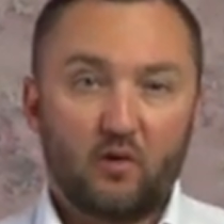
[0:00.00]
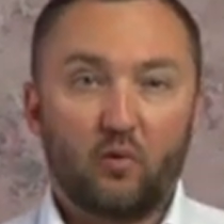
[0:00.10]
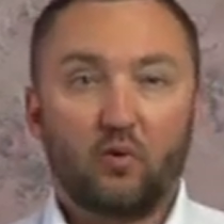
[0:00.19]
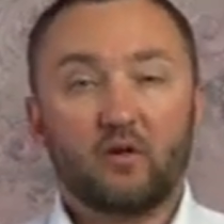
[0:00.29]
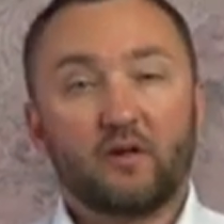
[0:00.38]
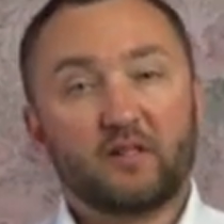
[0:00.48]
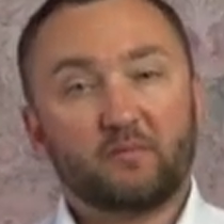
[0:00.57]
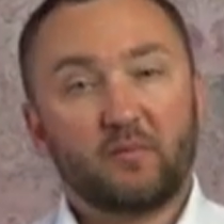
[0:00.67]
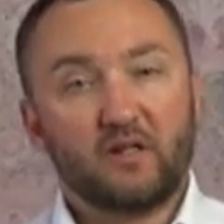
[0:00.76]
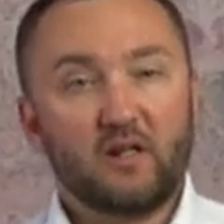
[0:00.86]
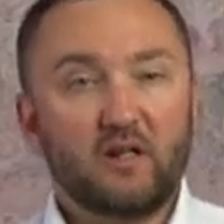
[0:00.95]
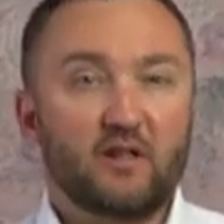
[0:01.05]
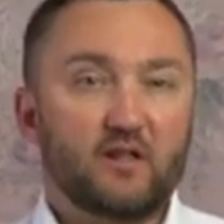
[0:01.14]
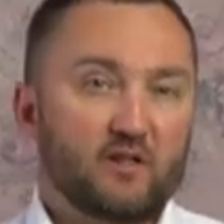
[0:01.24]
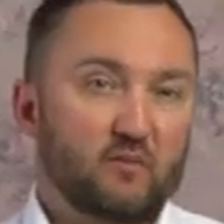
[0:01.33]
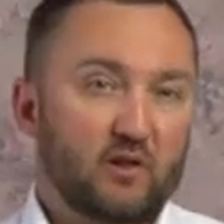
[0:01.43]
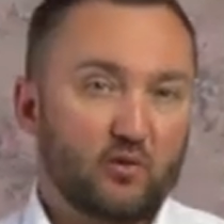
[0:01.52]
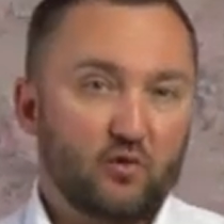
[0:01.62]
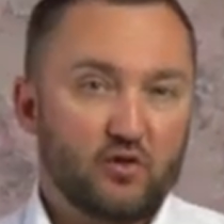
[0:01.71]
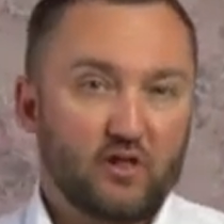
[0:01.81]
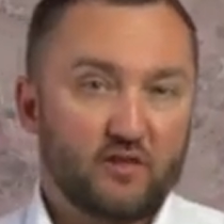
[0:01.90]
о распределении
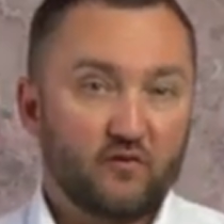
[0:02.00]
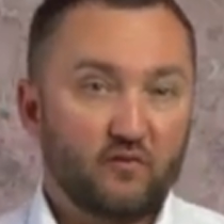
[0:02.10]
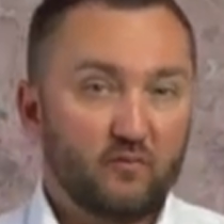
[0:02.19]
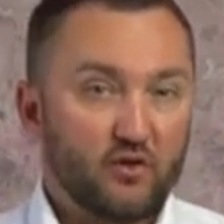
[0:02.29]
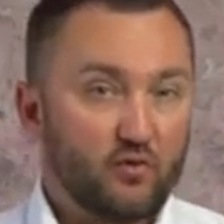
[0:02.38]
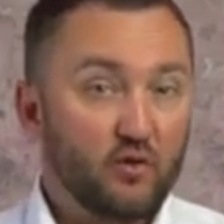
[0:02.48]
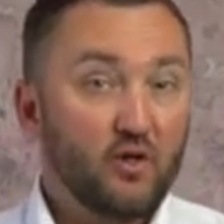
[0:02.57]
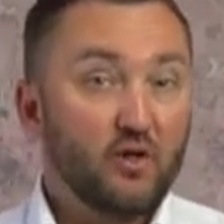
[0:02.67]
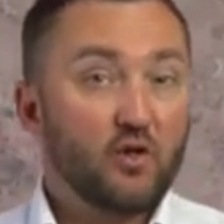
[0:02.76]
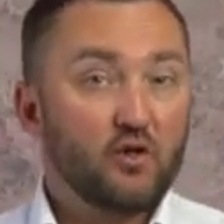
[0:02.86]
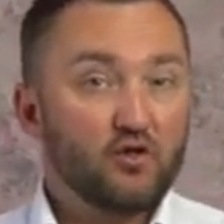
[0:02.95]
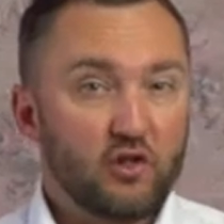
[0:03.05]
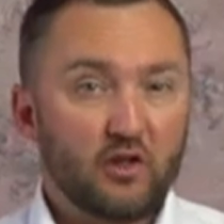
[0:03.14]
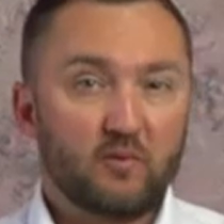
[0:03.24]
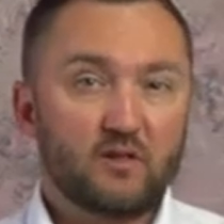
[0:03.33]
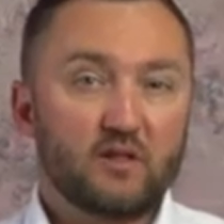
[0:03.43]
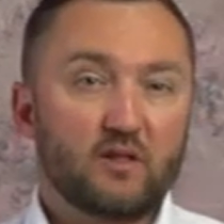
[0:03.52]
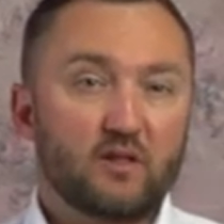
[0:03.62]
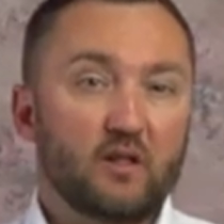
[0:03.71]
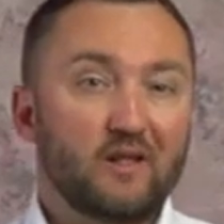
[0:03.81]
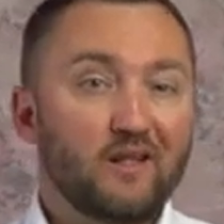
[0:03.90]
земельных участков между членами
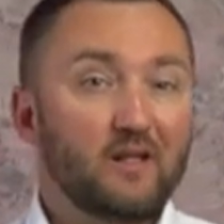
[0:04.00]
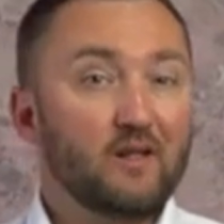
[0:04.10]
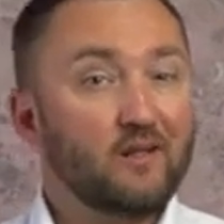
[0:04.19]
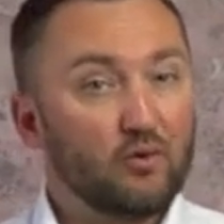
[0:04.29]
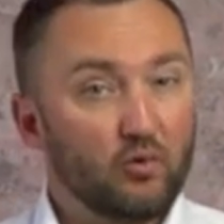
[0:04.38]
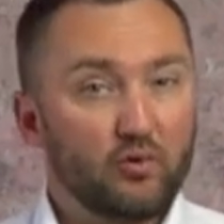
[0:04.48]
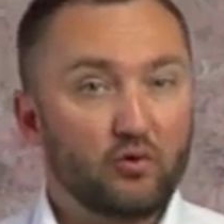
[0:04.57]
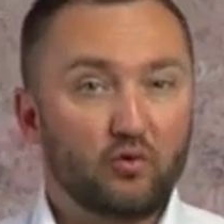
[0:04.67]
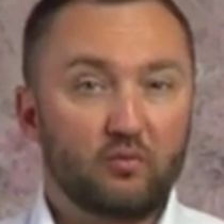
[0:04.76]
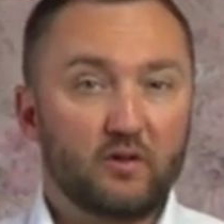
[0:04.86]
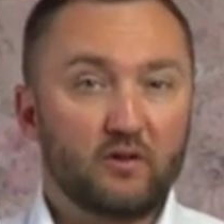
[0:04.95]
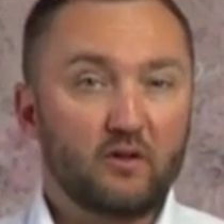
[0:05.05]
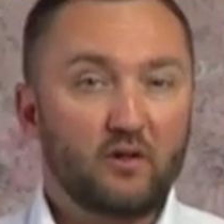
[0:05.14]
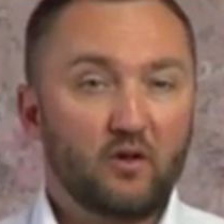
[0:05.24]
СНТ или иной документ,